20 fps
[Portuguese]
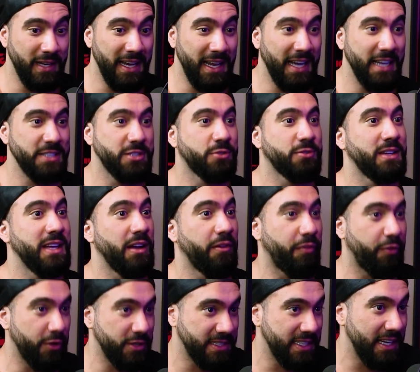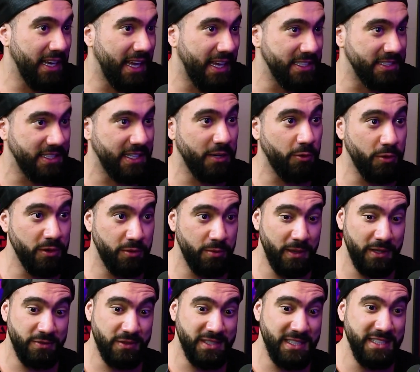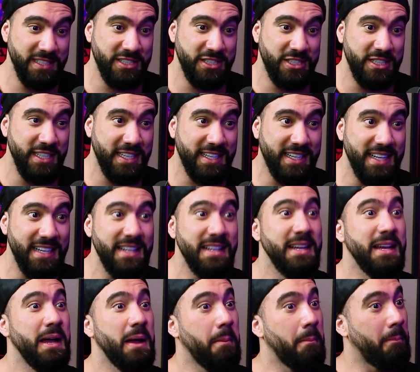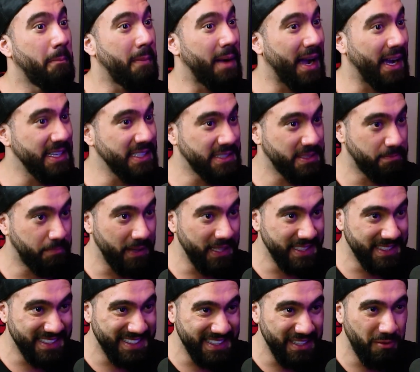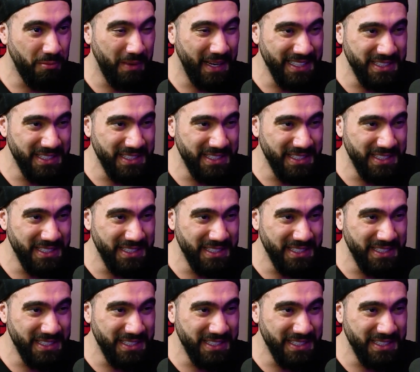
O elástico tem a força elástica. E quanto mais você estica, ah. mais pressão,